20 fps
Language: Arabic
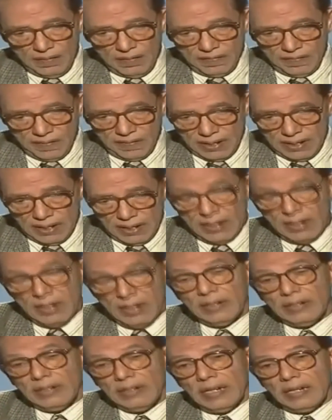
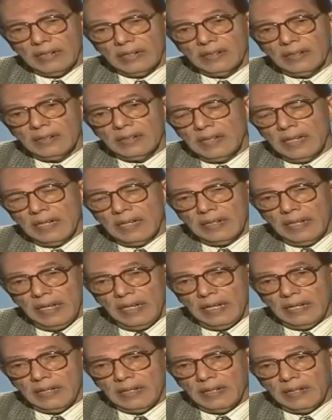فيعني ادي
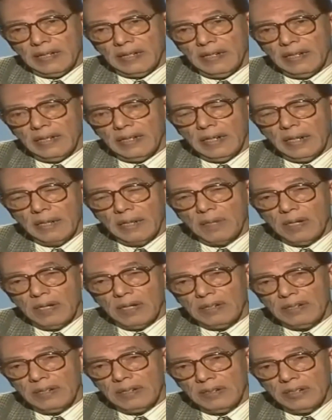حاجة
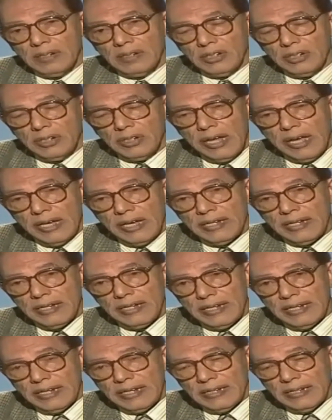نلاقي
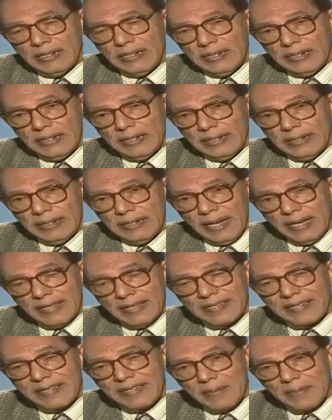ايه
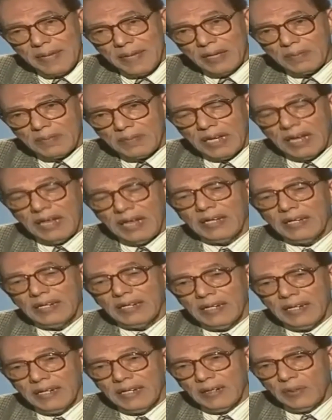الاصل بقى بتاع
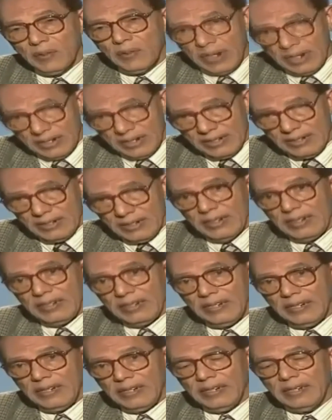اللغات دي
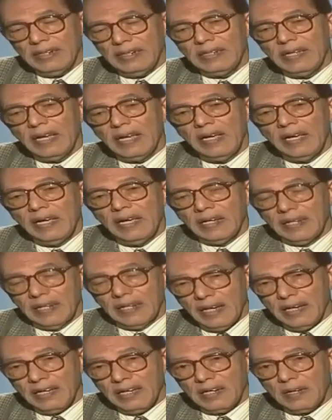اللي هي
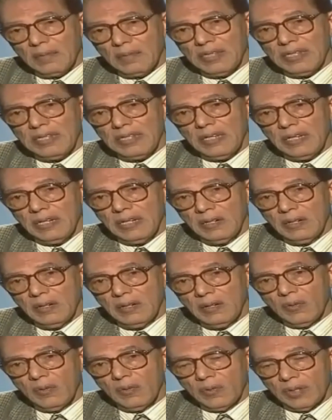الارامية
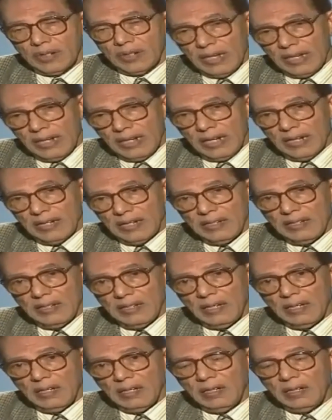
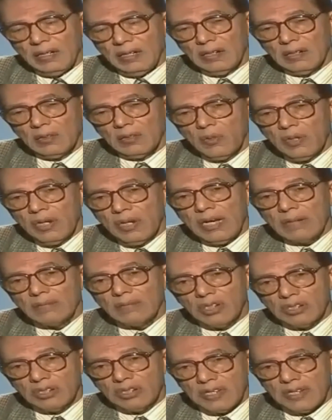والكنعانية
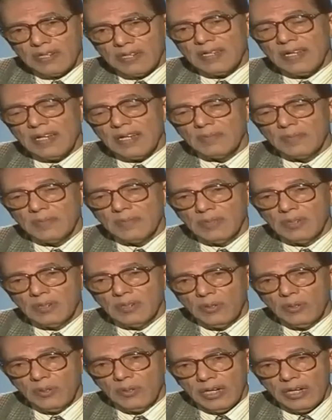كلها متسلسلة
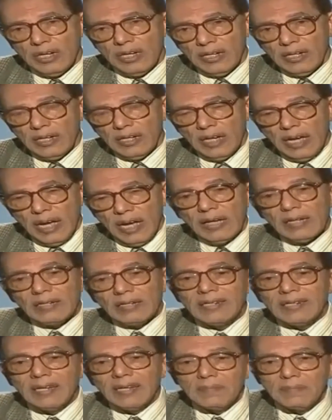من لغة
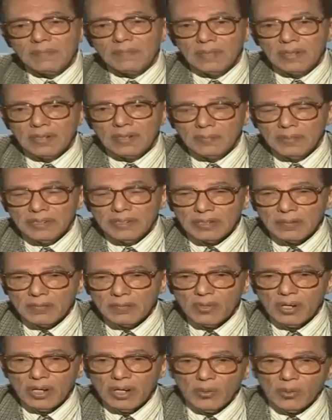اقدم
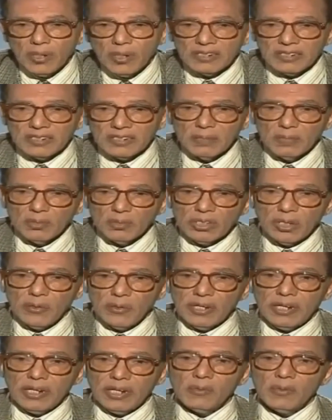بيسموها اللغة ذات
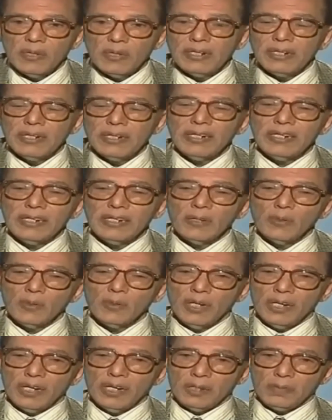المستوى الاول اللي هي
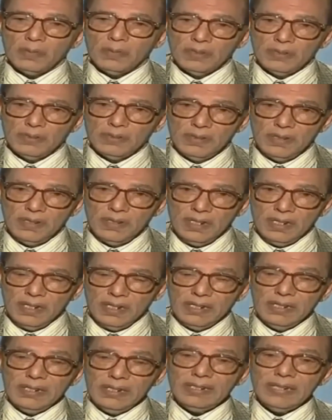اللغة العربية
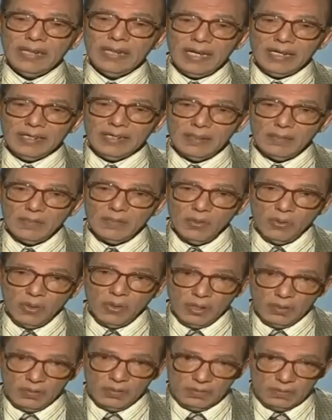هي اقدم
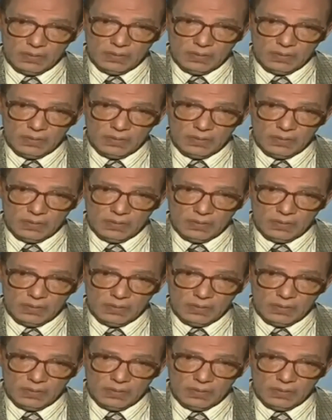لغة